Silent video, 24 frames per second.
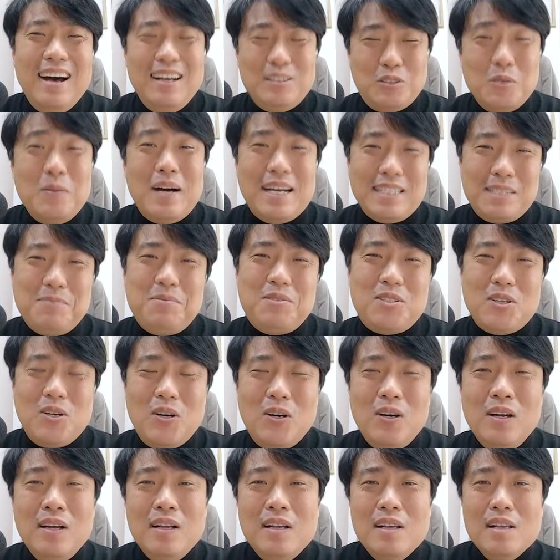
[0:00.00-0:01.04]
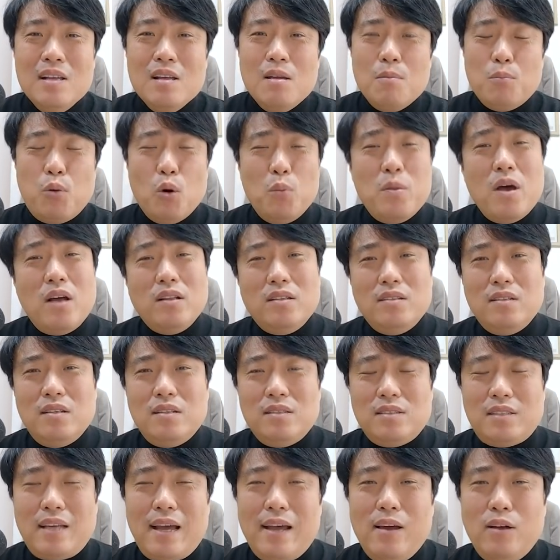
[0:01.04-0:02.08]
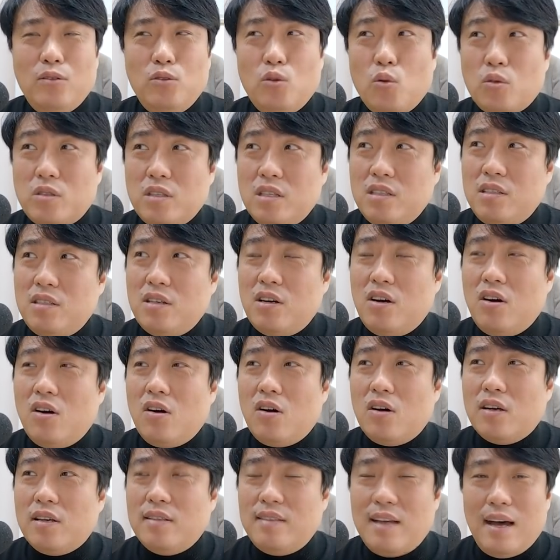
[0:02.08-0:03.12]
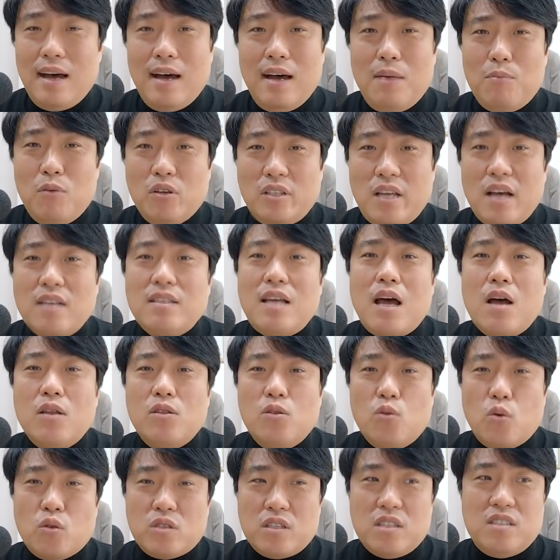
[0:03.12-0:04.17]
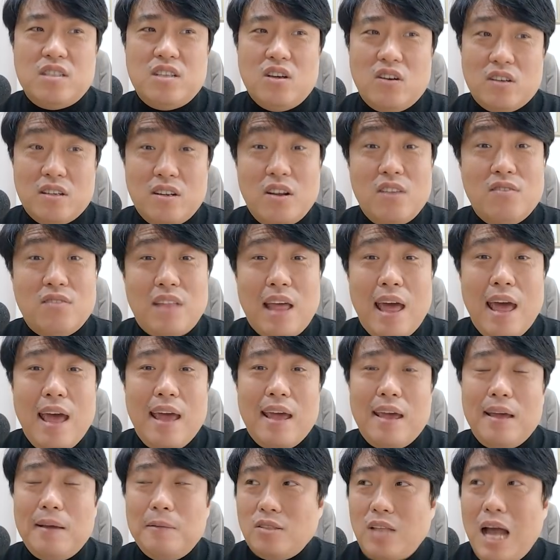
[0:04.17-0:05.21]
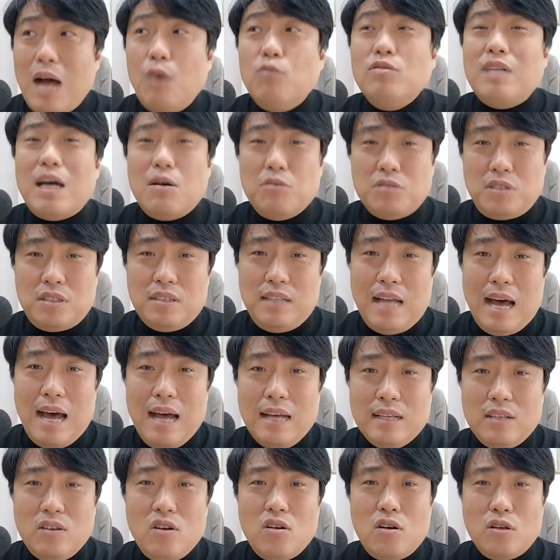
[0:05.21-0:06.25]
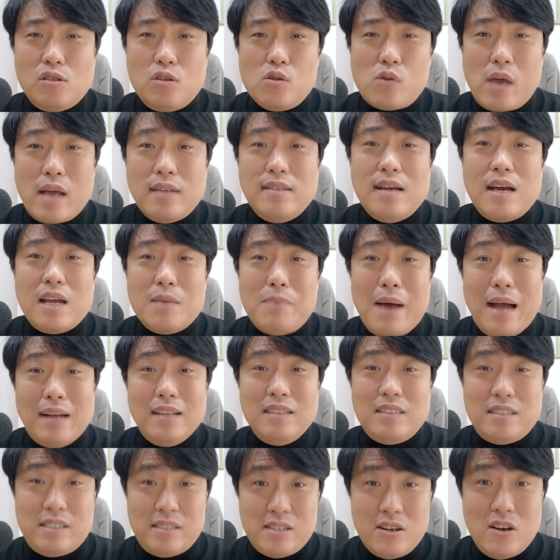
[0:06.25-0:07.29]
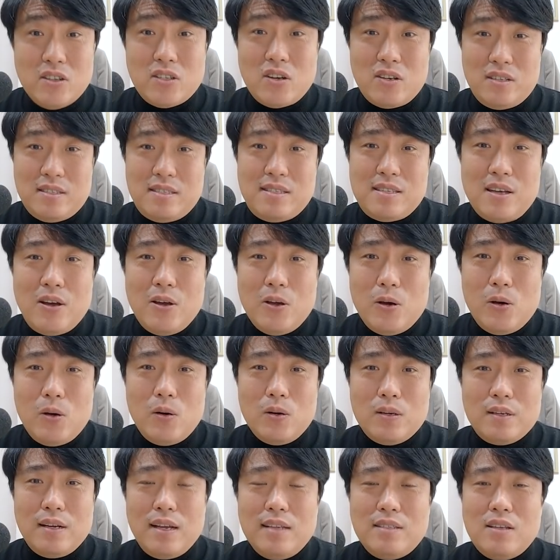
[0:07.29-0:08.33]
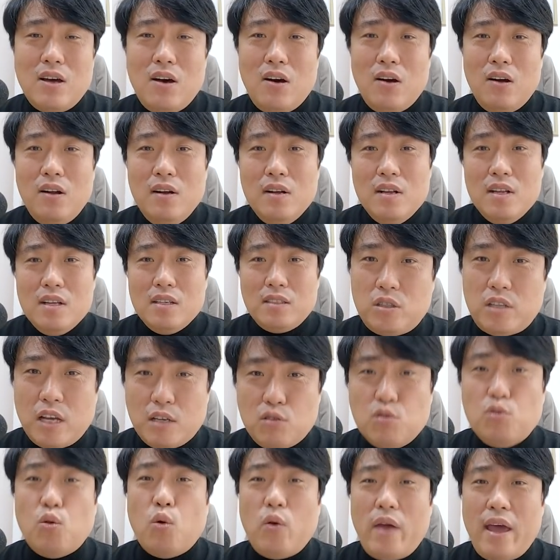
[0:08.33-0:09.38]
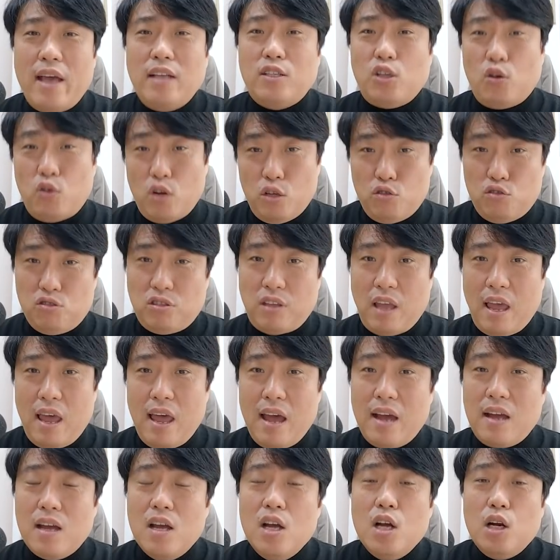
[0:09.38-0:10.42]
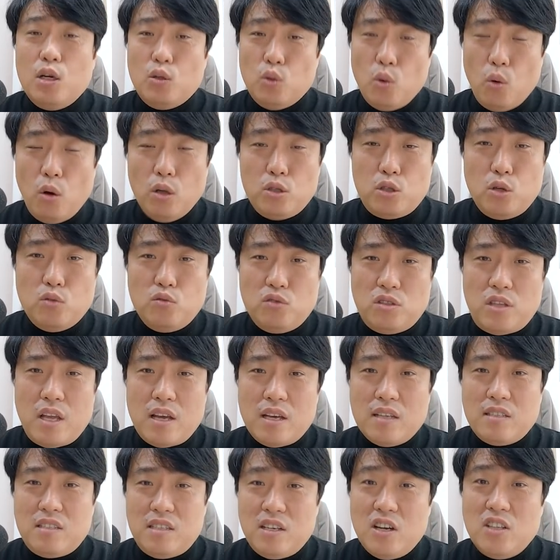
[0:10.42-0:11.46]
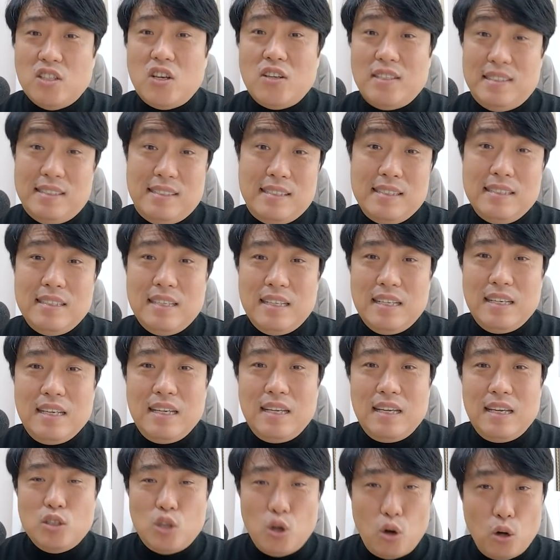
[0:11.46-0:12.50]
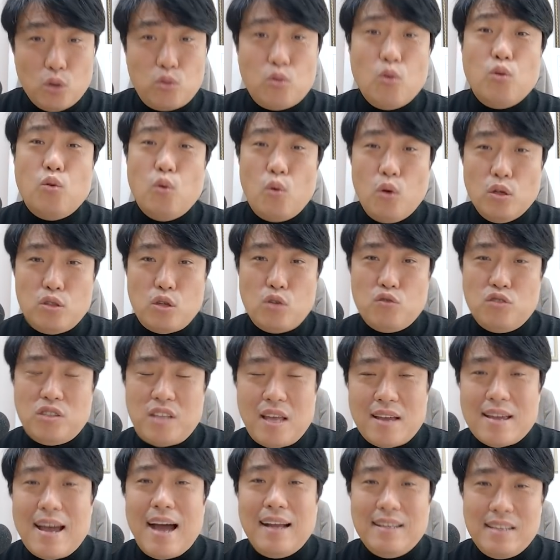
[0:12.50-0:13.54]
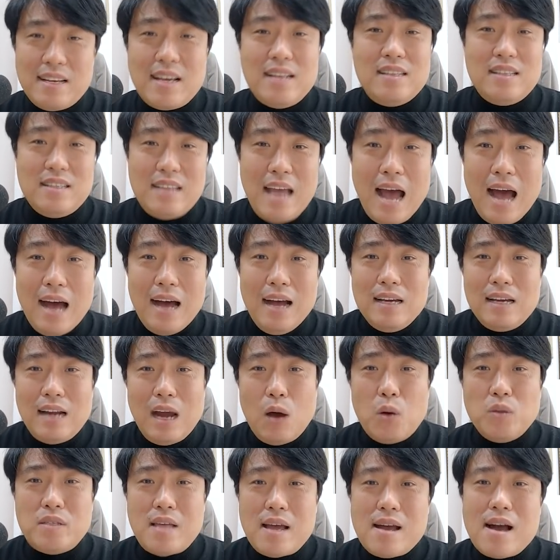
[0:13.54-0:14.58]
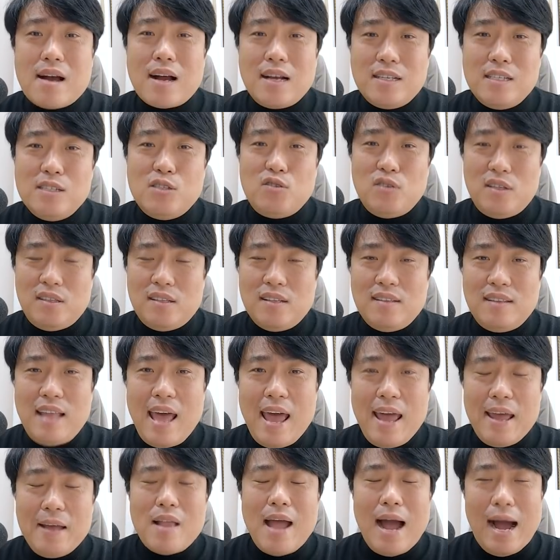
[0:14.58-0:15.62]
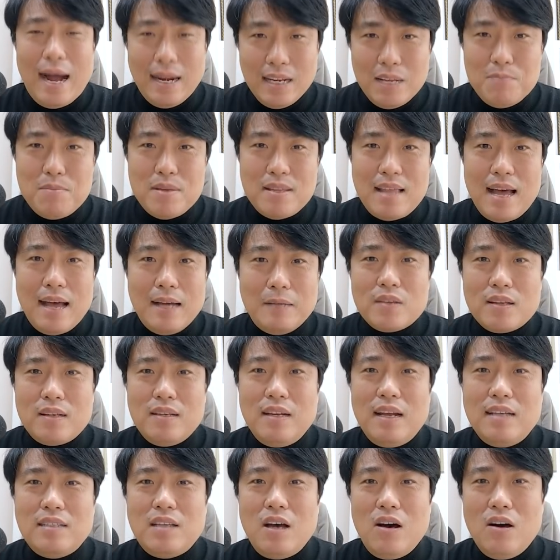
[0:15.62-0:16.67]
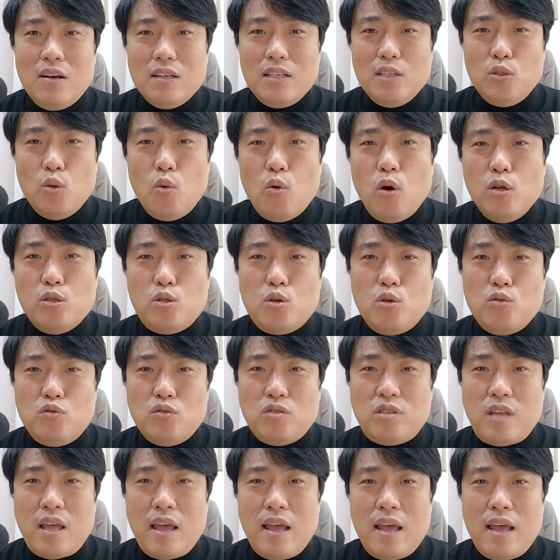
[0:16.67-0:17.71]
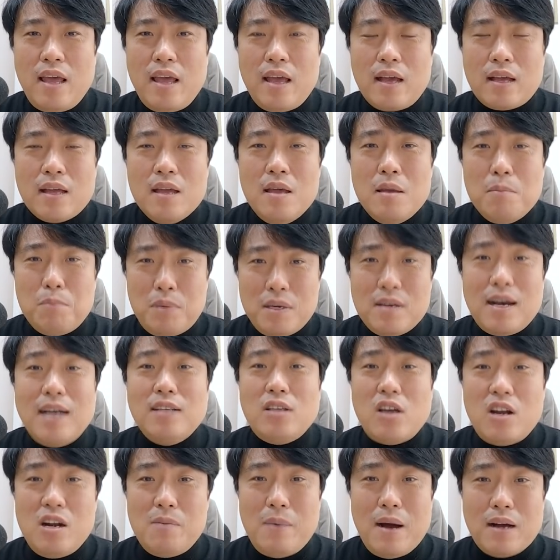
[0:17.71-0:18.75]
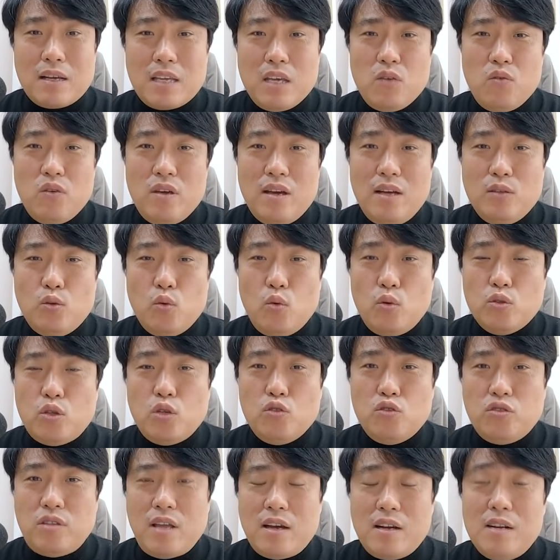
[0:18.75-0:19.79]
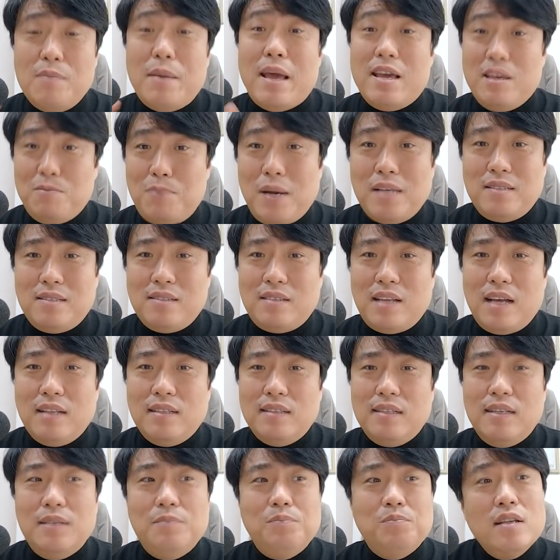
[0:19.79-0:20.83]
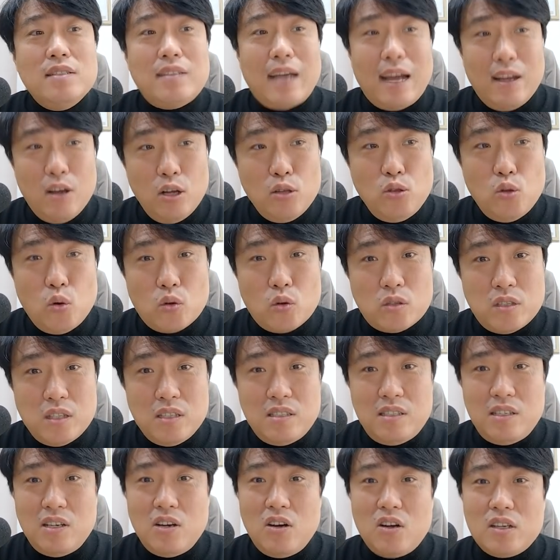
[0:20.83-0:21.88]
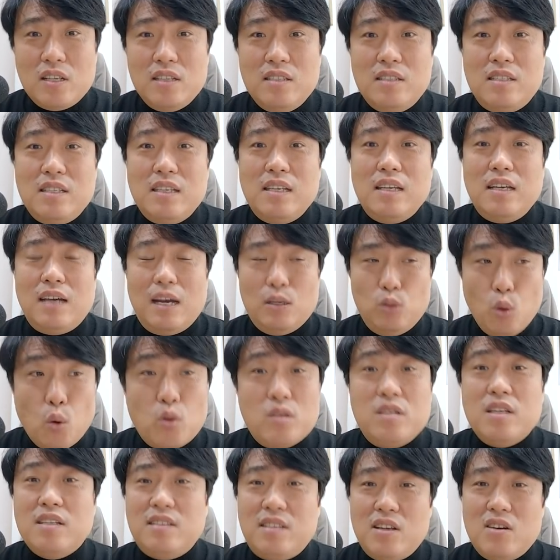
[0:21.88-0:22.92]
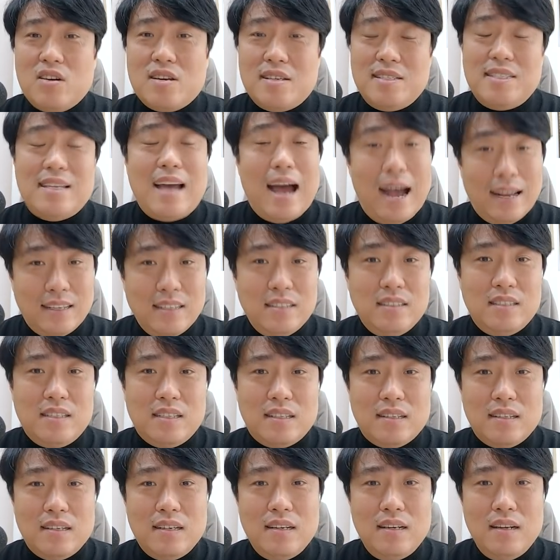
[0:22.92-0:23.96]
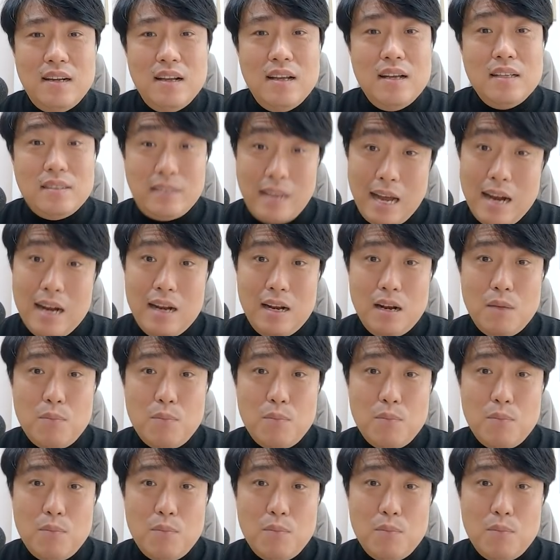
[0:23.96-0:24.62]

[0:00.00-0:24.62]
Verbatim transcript: 좀 아쉽죠. 보면은 자연 녹지 지역이나 뭐 생산 녹지 지역 이런데 타운하우스나 이런 것들 굉장히 많이 지어져 있어요. 그래서 제주도에 전원주택, 농어촌 주택이 지어져 있으니 저것도 농어촌 주택이 아니겠느냐라고 생각하실 수 있는데 아닙니다. 그래서 이 농어촌 주택, 비과세를 받기 위한 농어촌 주택을 매입하실 때는 자연 녹지 지역인지 녹지 지역인지 아닌지를 잘